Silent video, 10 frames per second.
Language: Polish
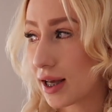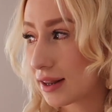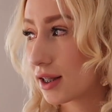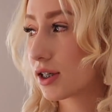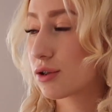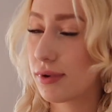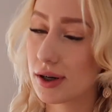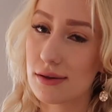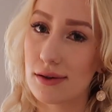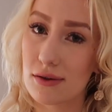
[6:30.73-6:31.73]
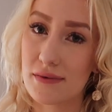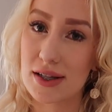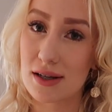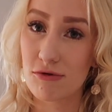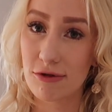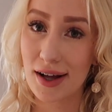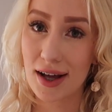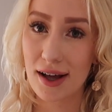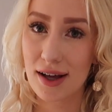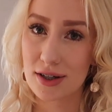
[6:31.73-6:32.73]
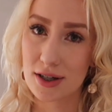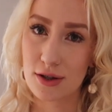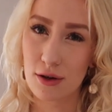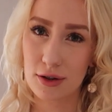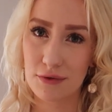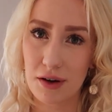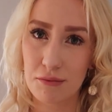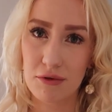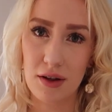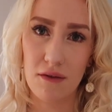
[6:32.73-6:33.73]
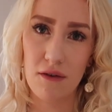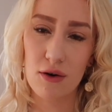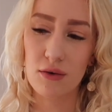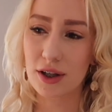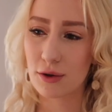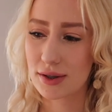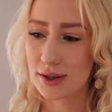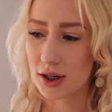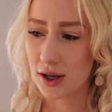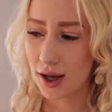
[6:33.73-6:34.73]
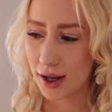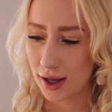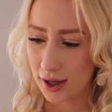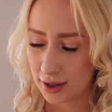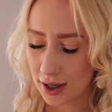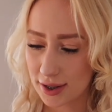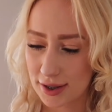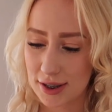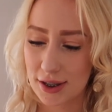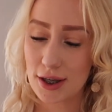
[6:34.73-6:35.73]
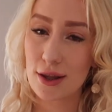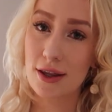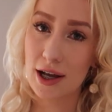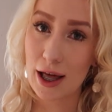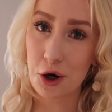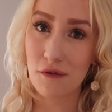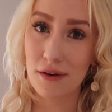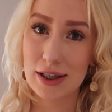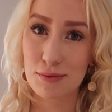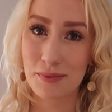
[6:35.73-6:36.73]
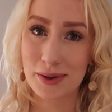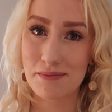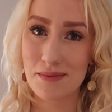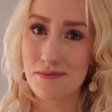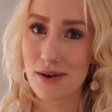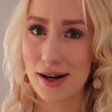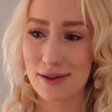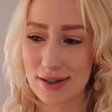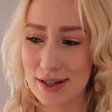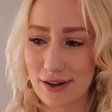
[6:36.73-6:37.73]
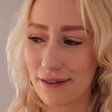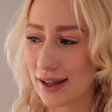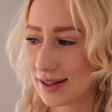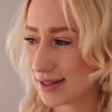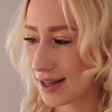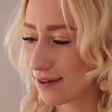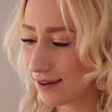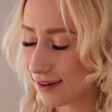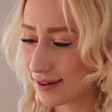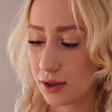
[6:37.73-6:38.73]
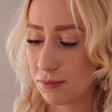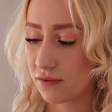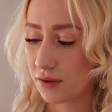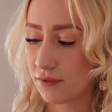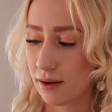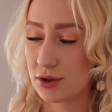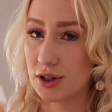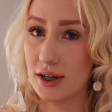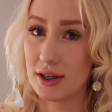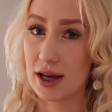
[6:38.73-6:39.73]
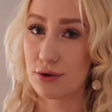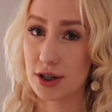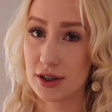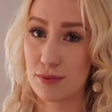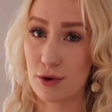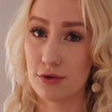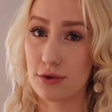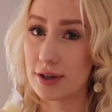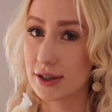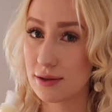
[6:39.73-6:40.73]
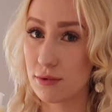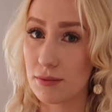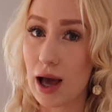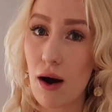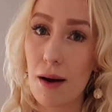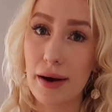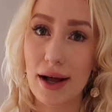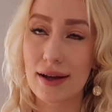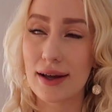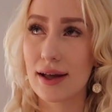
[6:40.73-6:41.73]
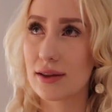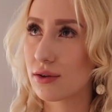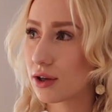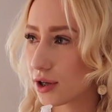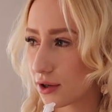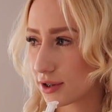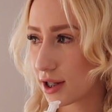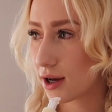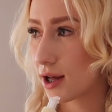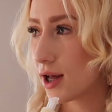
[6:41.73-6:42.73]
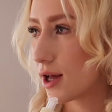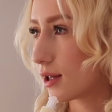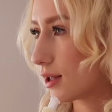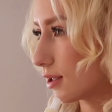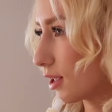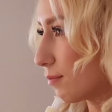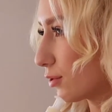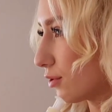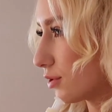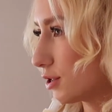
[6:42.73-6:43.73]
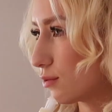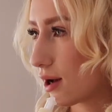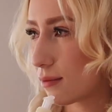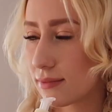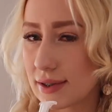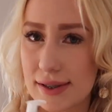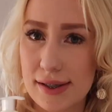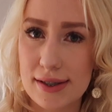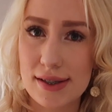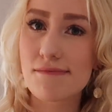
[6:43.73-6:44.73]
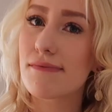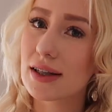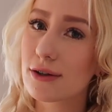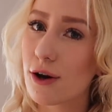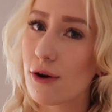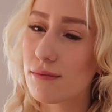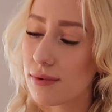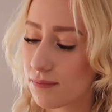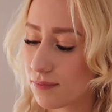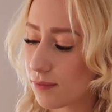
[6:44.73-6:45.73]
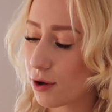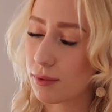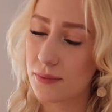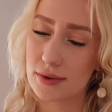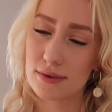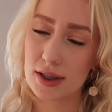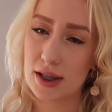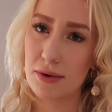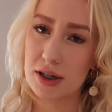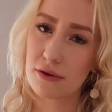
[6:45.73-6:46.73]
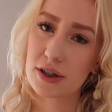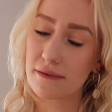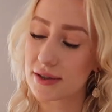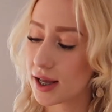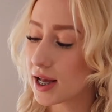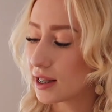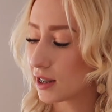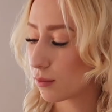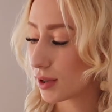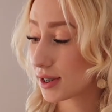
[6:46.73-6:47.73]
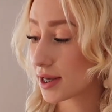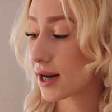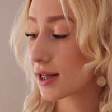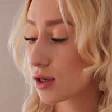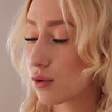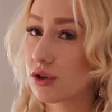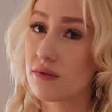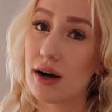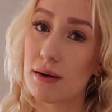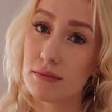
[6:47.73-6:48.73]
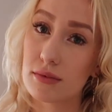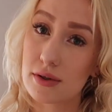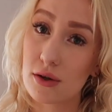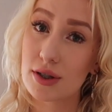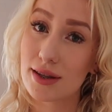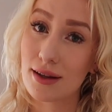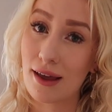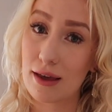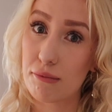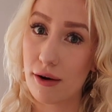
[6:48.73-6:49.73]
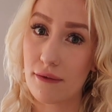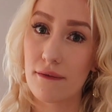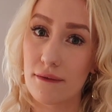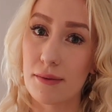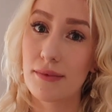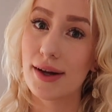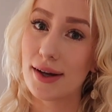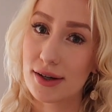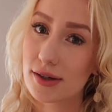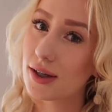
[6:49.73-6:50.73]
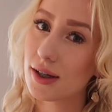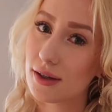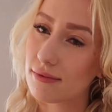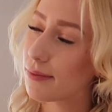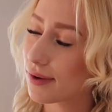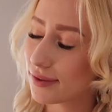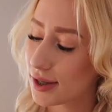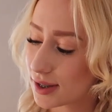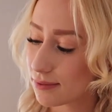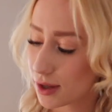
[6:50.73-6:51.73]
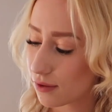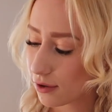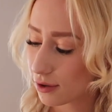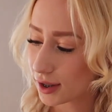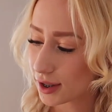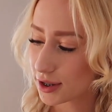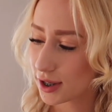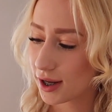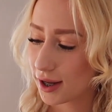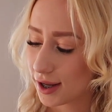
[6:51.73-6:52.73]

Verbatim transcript: Ja też bardzo na to zwracam uwagę, często o tym Wam mówię we vlogu, natomiast też nie chcę się nigdy deklarować, bo potem bym była rozliczona z tego. I powiem Wam, że ja już kiedyś produkt Resibo miałam, ale ja do niego jakoś tak e, nie podchodziłam z sympatią, on po prostu gdzieś tam leżał w szafce, natomiast teraz go używam codziennie i powiem Wam, że naprawdę jestem zadowolona, także...